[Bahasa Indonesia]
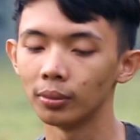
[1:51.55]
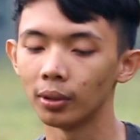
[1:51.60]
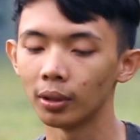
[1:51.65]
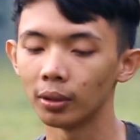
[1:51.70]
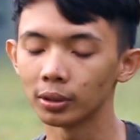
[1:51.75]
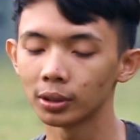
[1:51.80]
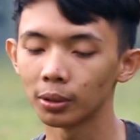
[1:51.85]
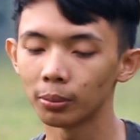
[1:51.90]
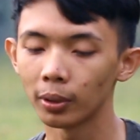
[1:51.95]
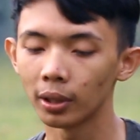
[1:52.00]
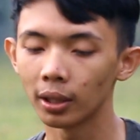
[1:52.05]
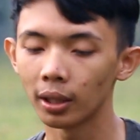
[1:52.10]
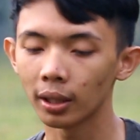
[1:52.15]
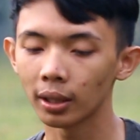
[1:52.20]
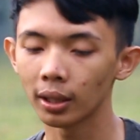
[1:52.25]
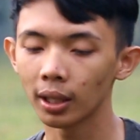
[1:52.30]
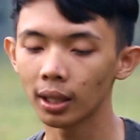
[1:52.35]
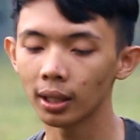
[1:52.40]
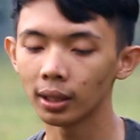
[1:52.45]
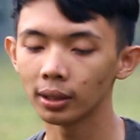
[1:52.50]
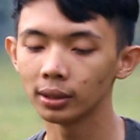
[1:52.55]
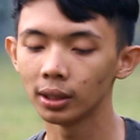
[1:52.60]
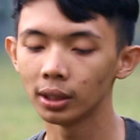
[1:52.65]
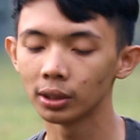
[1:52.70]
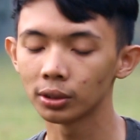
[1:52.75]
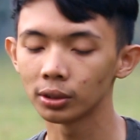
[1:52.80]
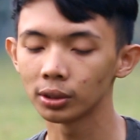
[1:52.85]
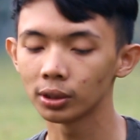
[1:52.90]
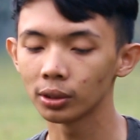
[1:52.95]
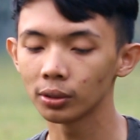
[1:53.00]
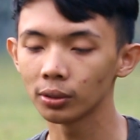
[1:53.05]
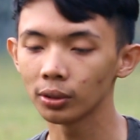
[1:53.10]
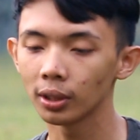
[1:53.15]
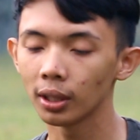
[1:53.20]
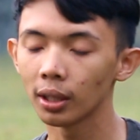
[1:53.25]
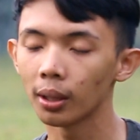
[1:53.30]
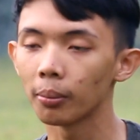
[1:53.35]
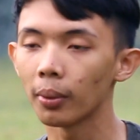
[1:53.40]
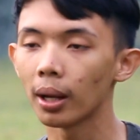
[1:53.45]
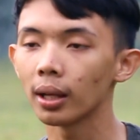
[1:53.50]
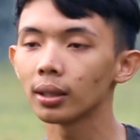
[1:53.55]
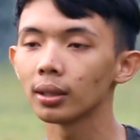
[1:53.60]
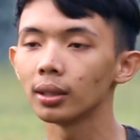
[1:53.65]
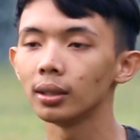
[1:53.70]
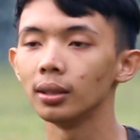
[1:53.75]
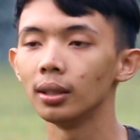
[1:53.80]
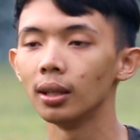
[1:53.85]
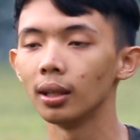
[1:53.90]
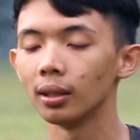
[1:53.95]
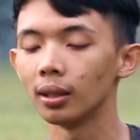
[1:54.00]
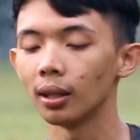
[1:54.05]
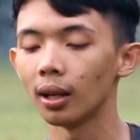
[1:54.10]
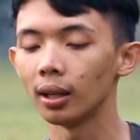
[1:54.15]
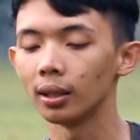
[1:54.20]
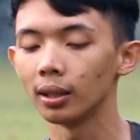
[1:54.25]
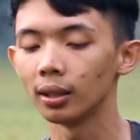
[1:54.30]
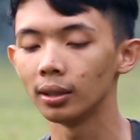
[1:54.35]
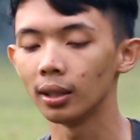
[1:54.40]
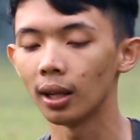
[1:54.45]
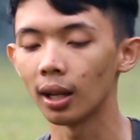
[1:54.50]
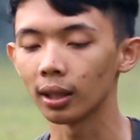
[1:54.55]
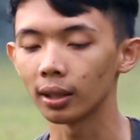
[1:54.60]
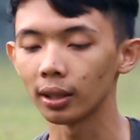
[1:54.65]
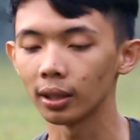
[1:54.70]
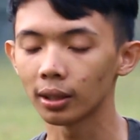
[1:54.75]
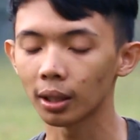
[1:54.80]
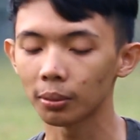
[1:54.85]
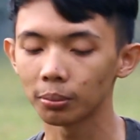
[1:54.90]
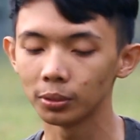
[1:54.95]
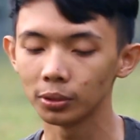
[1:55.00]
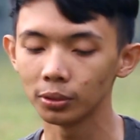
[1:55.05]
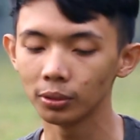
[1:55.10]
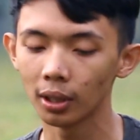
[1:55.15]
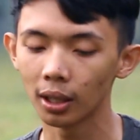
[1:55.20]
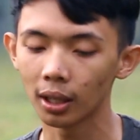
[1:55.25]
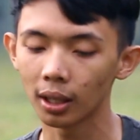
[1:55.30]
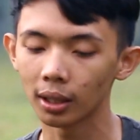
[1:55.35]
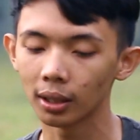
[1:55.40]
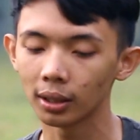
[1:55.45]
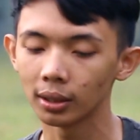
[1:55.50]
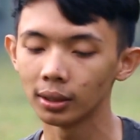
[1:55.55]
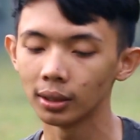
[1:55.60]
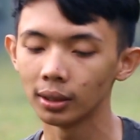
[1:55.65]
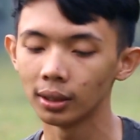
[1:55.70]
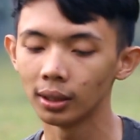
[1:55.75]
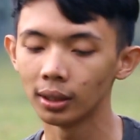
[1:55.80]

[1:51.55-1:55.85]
bahwa sebenarnya Yesus itu tidak mati dan ada di Alkitab juga